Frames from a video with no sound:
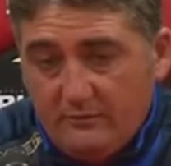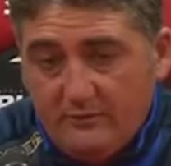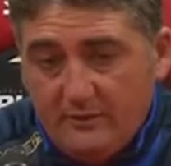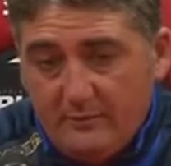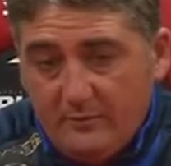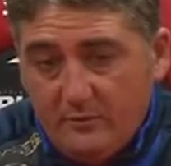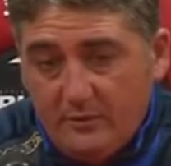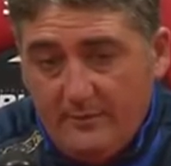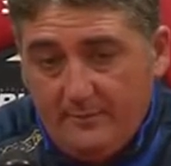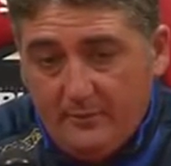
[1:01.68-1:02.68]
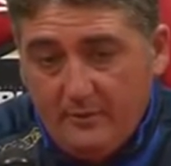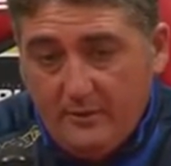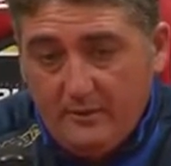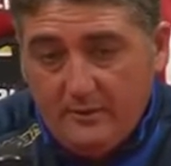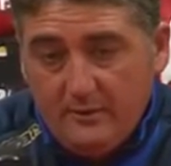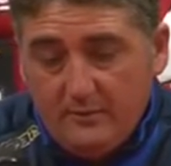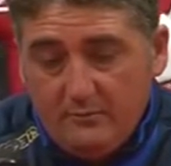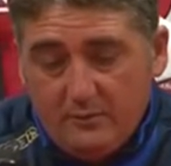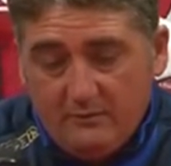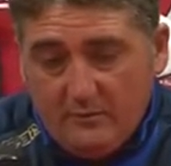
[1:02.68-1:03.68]
alla fine del primo tempo,
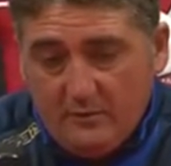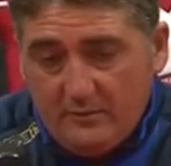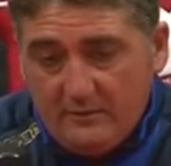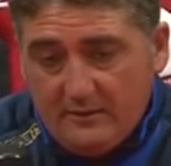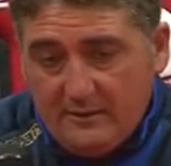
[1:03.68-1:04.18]
potevamo rimettere